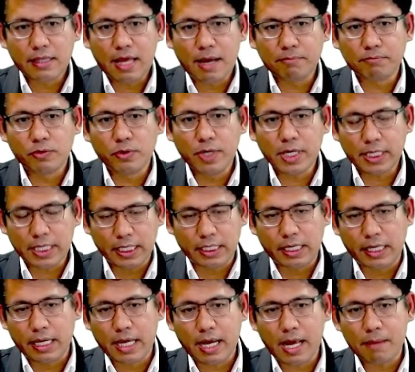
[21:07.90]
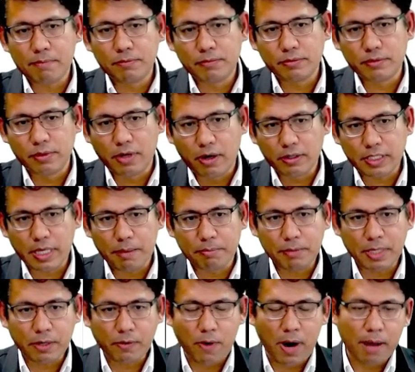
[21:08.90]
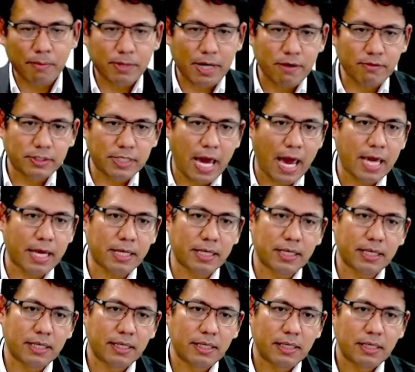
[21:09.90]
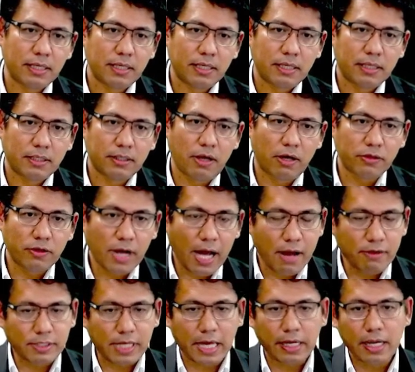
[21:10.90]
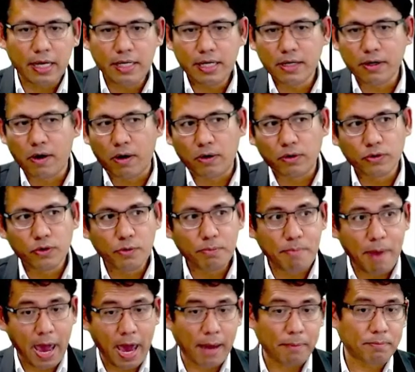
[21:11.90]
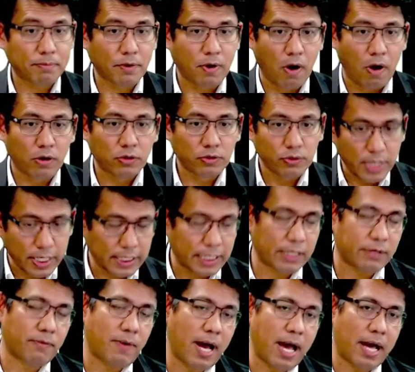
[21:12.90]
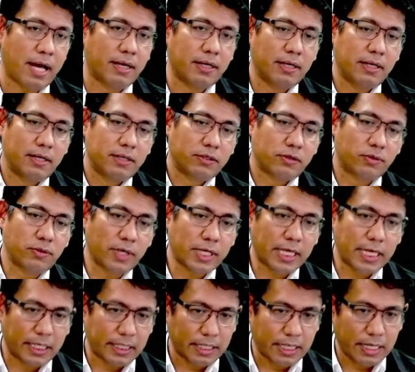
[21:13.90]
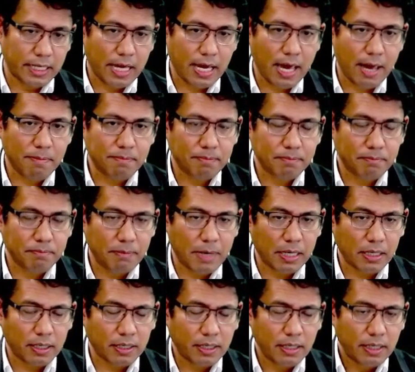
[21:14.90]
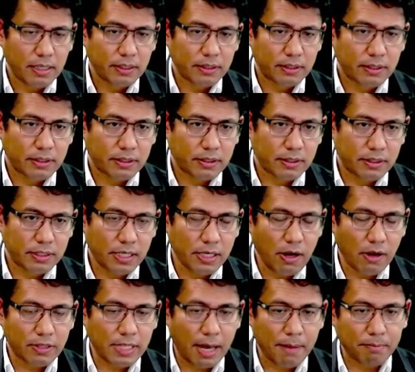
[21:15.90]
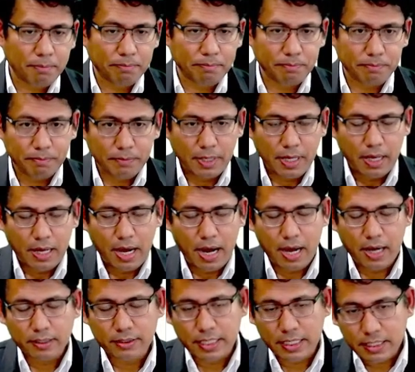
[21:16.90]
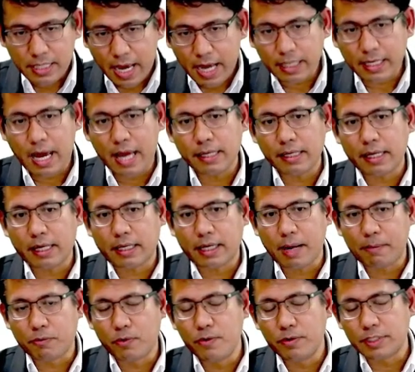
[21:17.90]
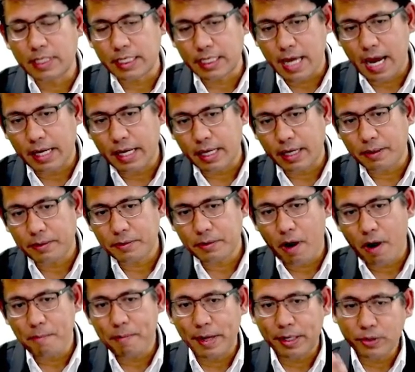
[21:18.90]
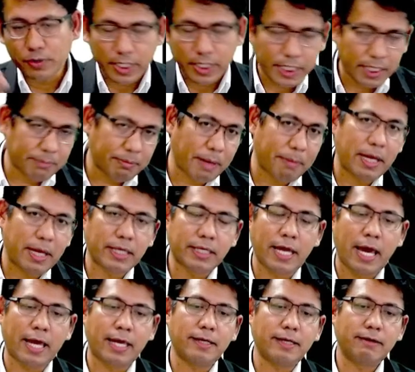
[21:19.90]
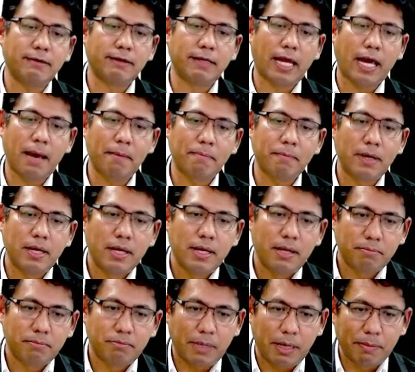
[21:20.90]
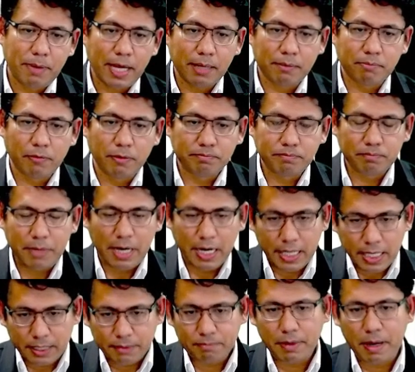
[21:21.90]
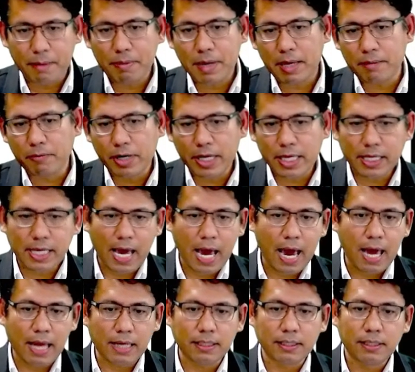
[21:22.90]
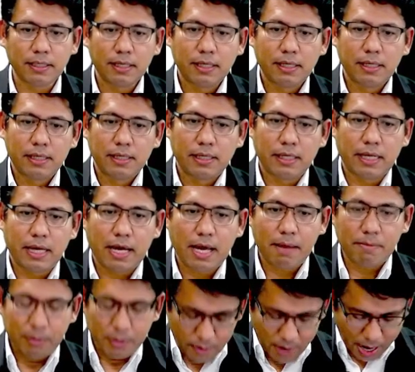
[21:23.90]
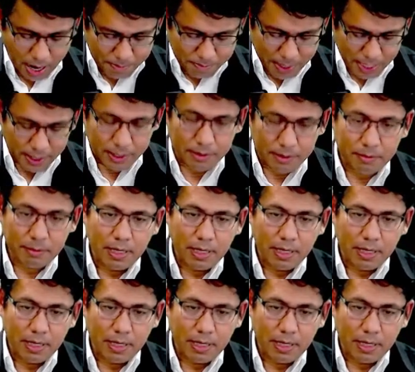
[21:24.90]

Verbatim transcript: ทำธุรกิจนะครับเราจะมีความเข้าใจเราต้องเข้าใจในเรื่องของรูปแบบของธุรกิจว่าธุรกิจเนี่ยนะครับมันที่เราทำสัญญากันเนี่ยกับคู่สัญญาเนี่ยเขาเป็นธุรกิจประเภทไหนนะครับประเภทผลิตประเภทบริการนะครับหรือว่าเป็น